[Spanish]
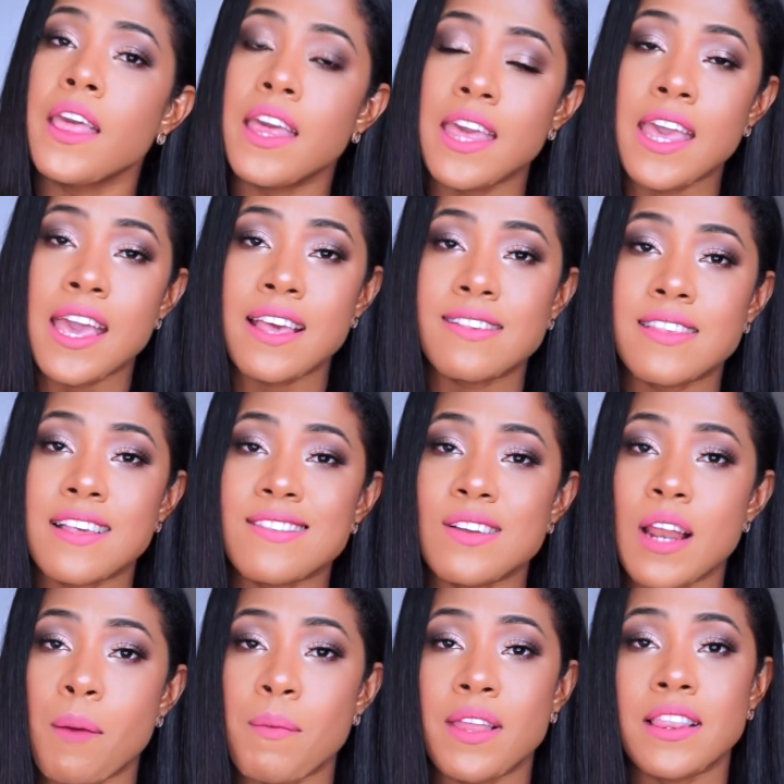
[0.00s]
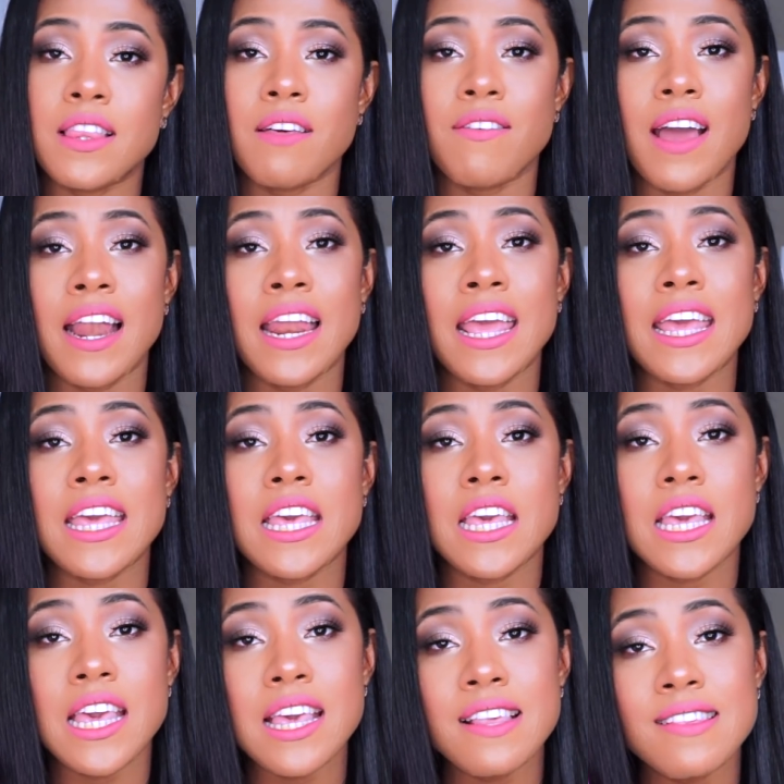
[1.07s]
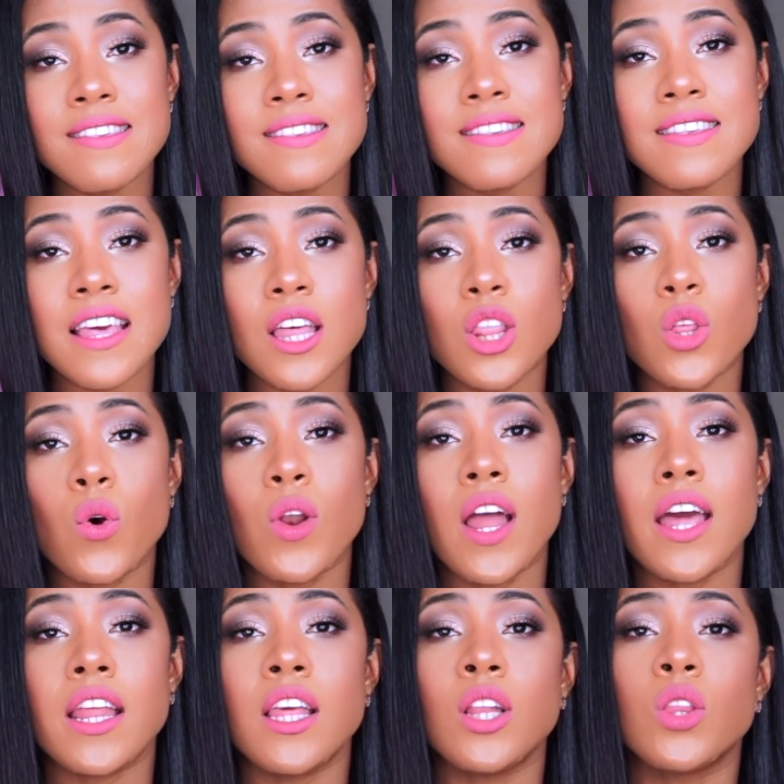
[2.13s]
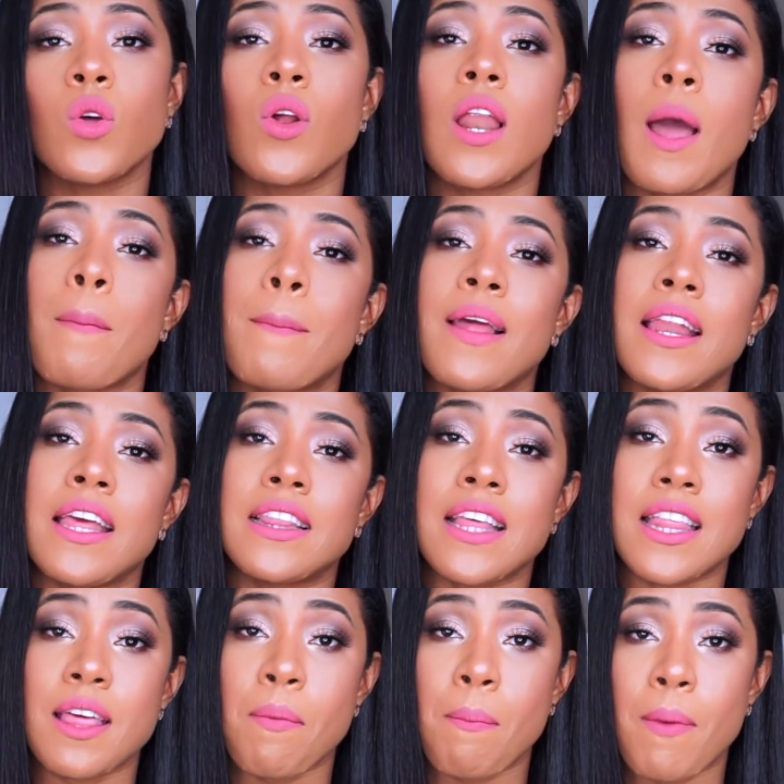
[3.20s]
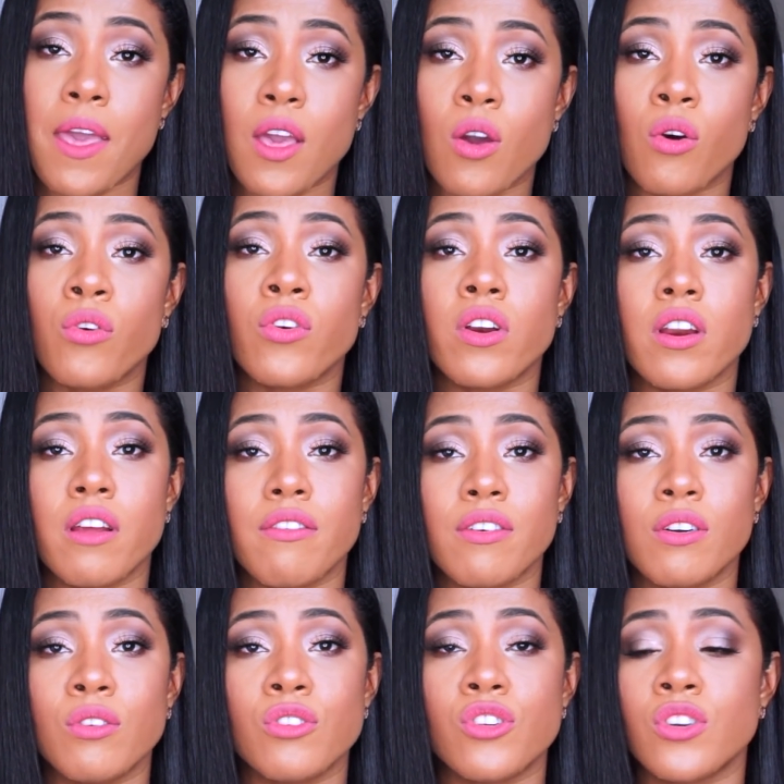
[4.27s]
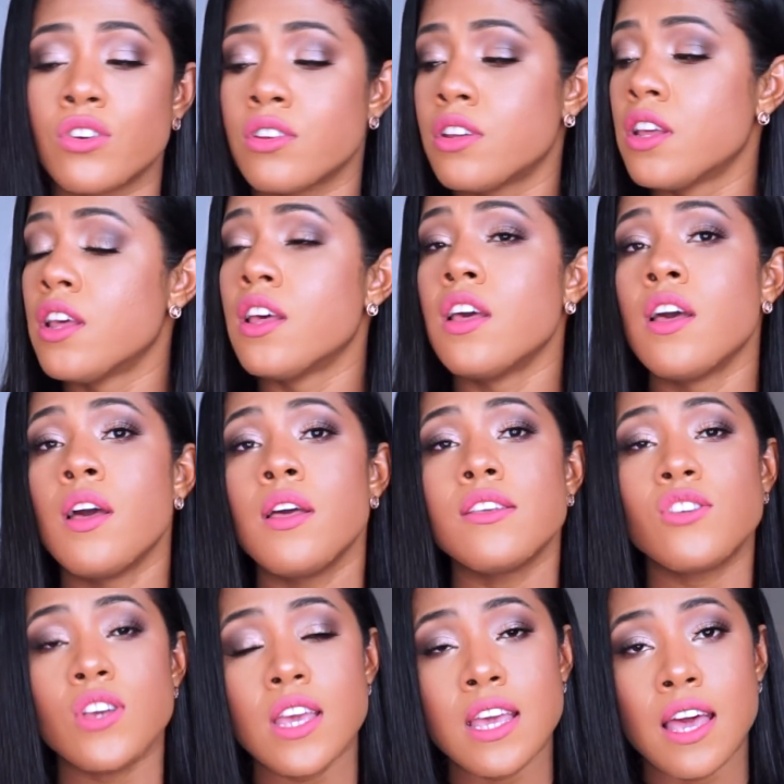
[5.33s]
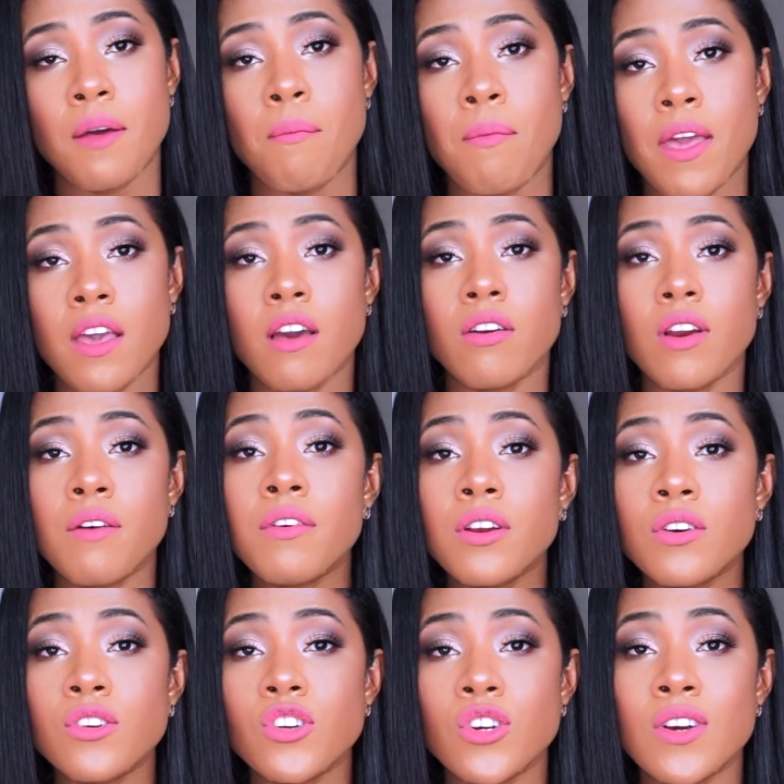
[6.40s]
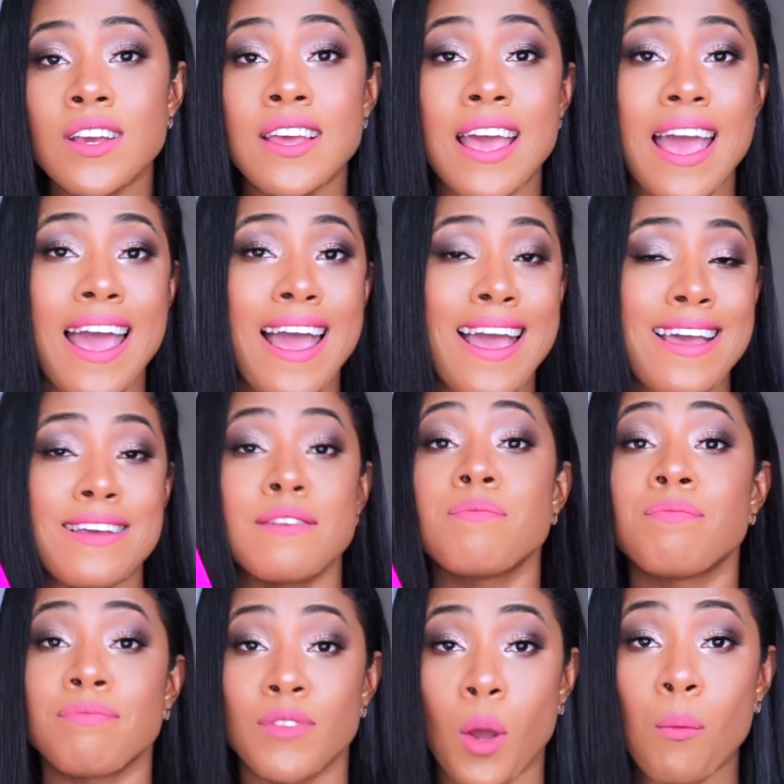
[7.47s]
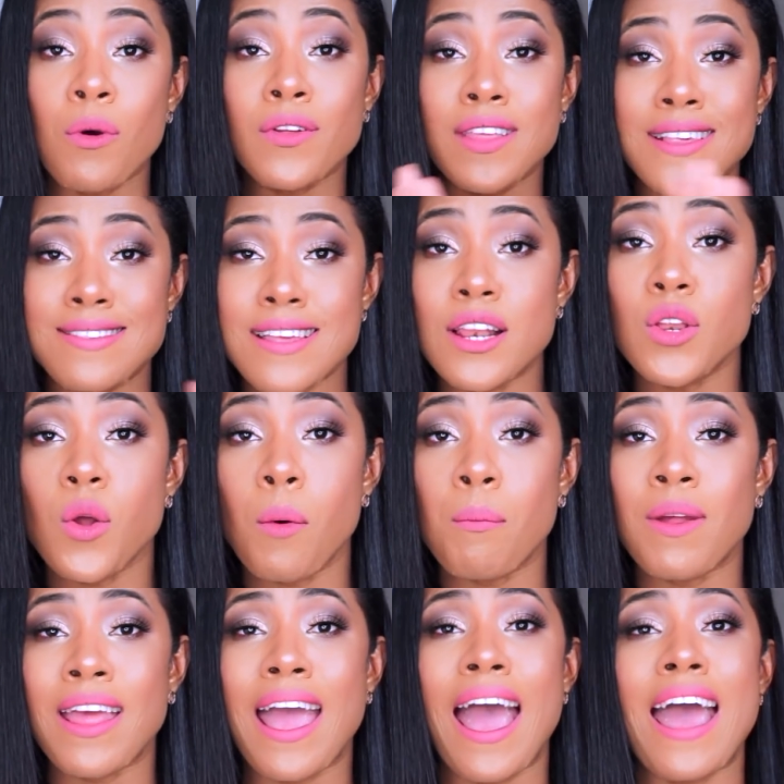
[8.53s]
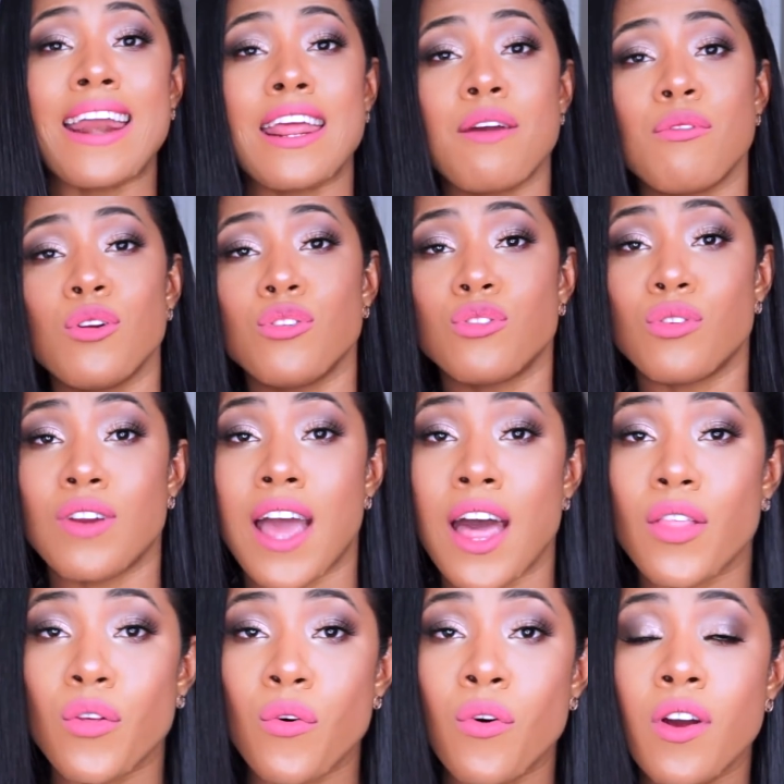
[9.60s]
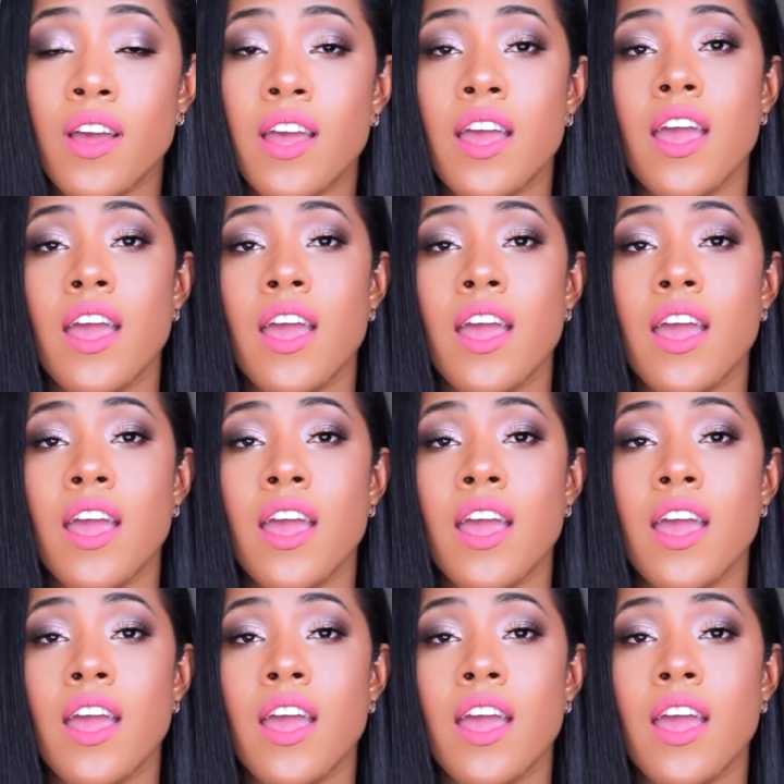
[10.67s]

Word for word: Y esta solamente vale 15 dolaritos la paleta de Makeup Revolution. Chicas, Makeup Revolution, como dice el nombre, ha revolucionado